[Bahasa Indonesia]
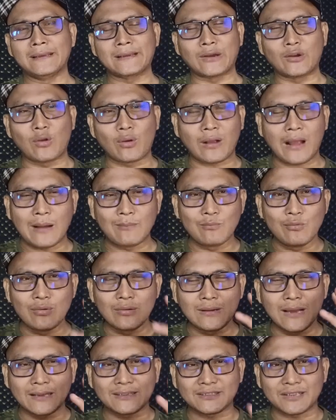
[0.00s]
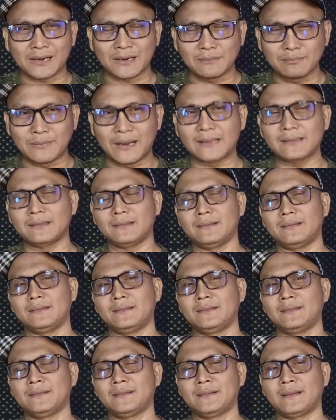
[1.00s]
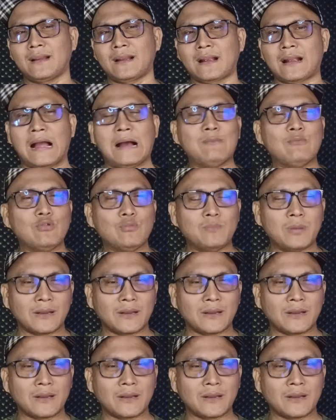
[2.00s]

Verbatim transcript: kalau kamu nggak cermat, kamu